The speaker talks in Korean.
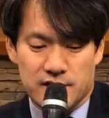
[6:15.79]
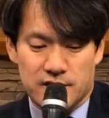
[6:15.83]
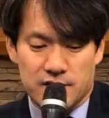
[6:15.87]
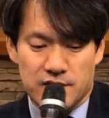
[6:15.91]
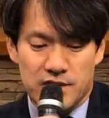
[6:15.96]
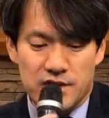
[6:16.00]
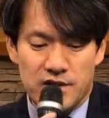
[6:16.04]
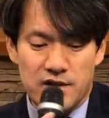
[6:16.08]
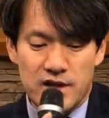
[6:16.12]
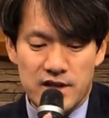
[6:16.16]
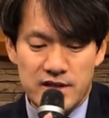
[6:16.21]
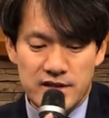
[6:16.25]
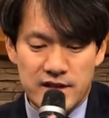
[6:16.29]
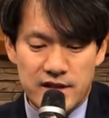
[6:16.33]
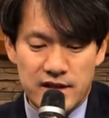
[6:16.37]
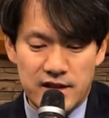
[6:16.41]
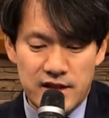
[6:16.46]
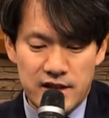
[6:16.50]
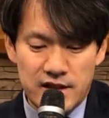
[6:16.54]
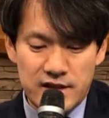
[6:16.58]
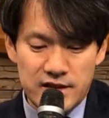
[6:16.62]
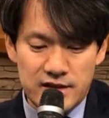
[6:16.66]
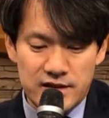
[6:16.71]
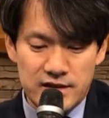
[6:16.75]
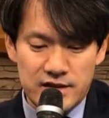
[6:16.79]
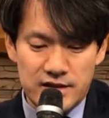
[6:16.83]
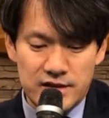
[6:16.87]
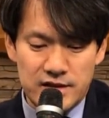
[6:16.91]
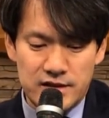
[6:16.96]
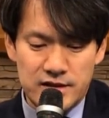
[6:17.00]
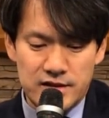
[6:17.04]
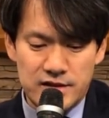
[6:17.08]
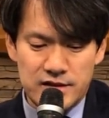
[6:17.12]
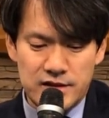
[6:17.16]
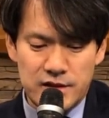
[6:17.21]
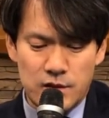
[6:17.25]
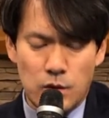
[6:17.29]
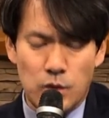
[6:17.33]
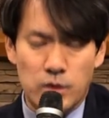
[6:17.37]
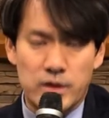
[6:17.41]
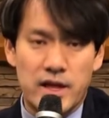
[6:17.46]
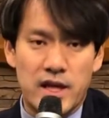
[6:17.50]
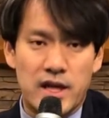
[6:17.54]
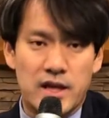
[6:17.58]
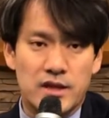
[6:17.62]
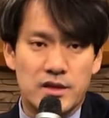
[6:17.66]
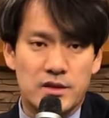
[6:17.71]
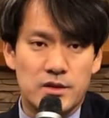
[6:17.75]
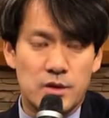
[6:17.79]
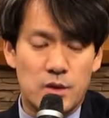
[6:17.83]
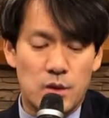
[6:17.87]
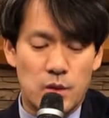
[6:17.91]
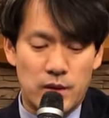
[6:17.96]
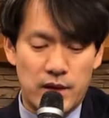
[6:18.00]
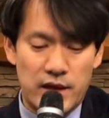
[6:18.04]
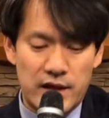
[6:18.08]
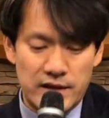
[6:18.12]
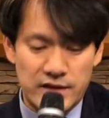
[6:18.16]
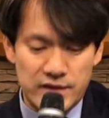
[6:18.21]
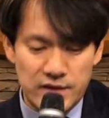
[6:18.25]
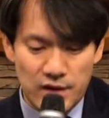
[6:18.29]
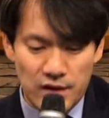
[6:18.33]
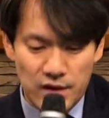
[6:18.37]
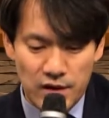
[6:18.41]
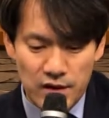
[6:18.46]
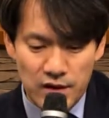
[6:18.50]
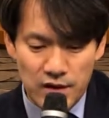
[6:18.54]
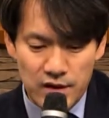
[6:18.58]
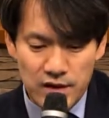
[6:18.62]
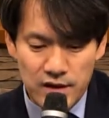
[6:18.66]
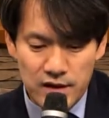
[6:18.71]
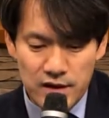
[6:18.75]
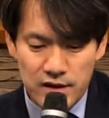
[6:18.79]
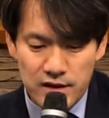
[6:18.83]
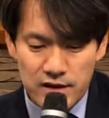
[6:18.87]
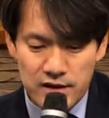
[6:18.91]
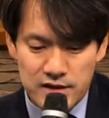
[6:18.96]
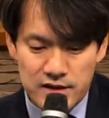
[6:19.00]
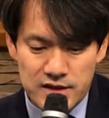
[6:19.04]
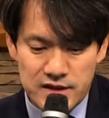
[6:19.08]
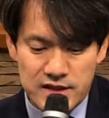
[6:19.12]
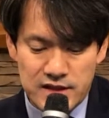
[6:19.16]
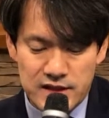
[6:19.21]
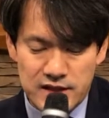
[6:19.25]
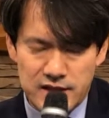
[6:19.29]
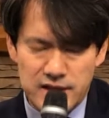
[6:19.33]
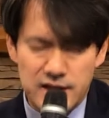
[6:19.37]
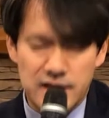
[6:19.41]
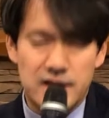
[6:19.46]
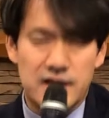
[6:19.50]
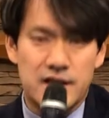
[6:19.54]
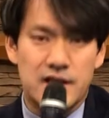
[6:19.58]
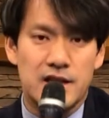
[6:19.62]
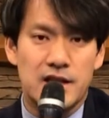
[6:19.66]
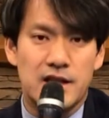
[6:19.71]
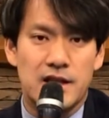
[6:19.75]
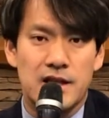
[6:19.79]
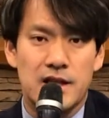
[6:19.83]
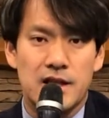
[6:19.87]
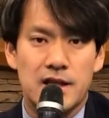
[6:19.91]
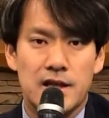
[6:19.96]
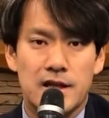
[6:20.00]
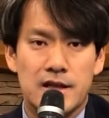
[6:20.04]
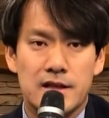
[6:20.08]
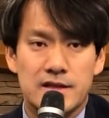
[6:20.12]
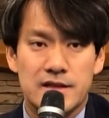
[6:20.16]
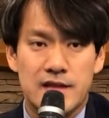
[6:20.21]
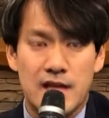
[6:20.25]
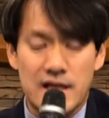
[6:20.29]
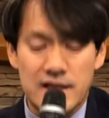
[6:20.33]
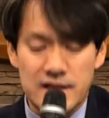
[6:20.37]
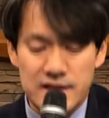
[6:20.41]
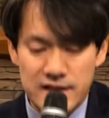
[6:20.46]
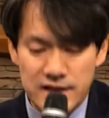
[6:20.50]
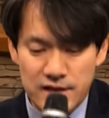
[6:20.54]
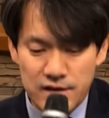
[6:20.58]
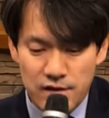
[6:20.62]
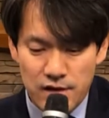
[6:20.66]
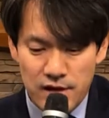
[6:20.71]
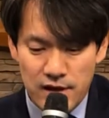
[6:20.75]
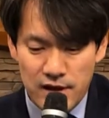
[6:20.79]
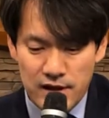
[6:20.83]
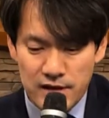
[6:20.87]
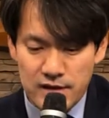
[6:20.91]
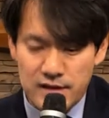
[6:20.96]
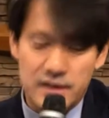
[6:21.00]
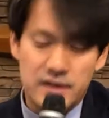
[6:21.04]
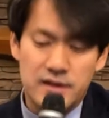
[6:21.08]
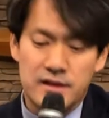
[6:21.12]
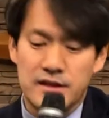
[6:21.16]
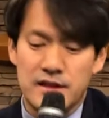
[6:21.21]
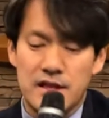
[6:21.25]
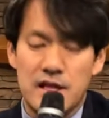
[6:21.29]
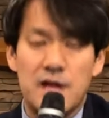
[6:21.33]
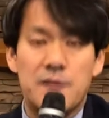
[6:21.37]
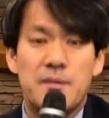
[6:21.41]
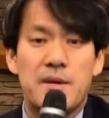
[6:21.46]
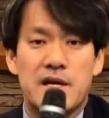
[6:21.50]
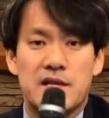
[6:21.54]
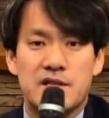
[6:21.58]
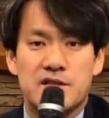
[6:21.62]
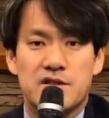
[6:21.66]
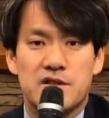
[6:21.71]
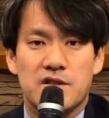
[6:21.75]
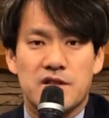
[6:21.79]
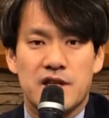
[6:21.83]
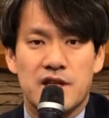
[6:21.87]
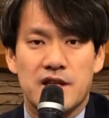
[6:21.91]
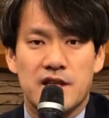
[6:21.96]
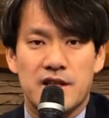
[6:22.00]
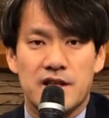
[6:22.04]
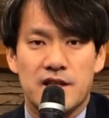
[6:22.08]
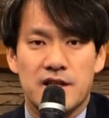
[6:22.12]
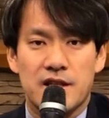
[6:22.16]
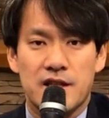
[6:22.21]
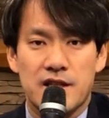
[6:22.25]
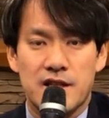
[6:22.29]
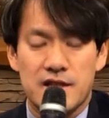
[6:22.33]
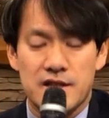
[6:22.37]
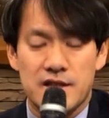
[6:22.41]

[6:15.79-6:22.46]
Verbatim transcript: 이러한 생각은 이제 고대 근동에서 지극히 상식과 같은 일반적인